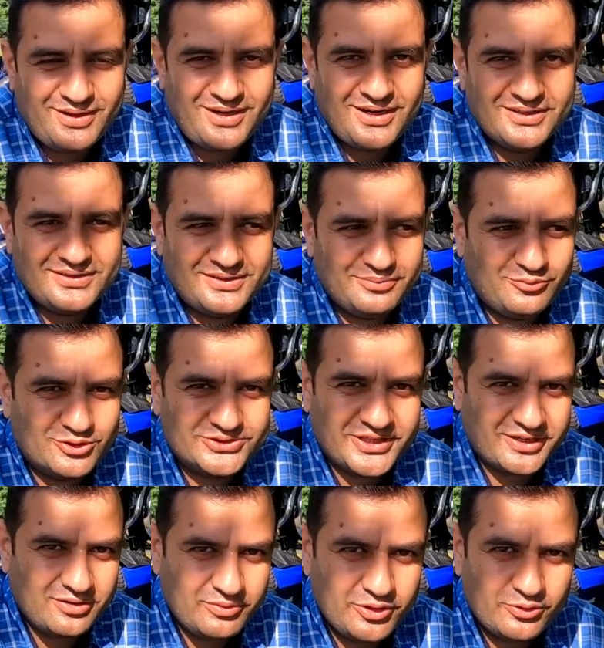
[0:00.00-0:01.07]
बाद
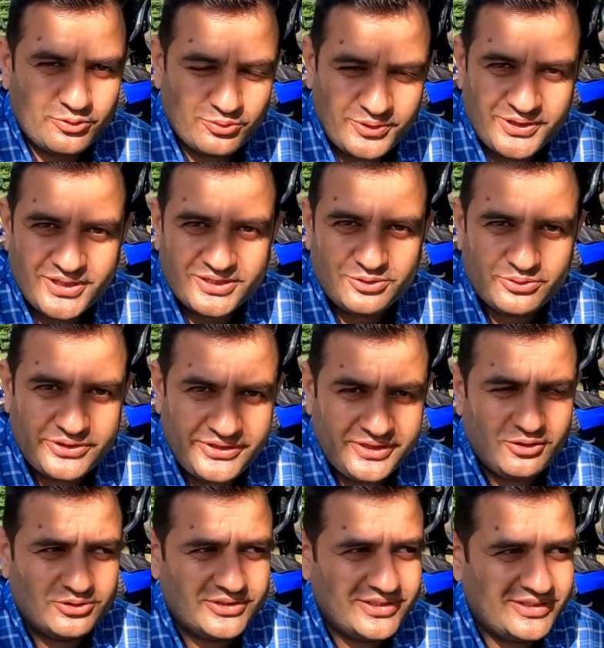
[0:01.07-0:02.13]
मोटरसाइकिल में जो टूरिंग का जो
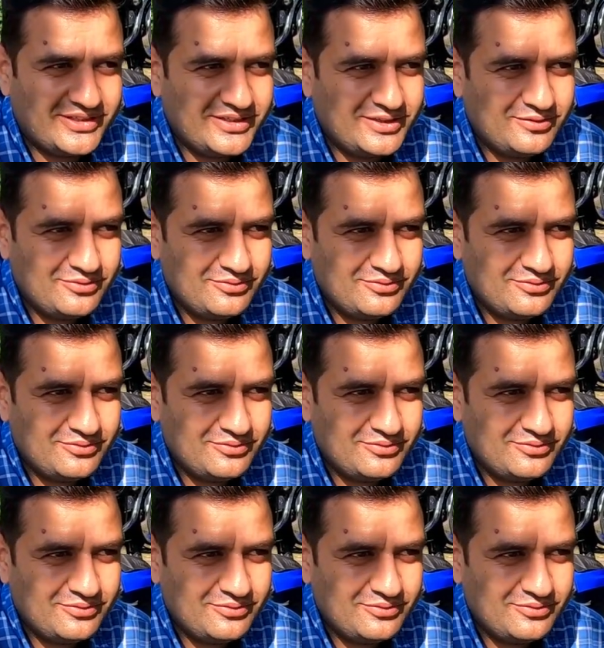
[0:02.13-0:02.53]
कीड़ा होता है ना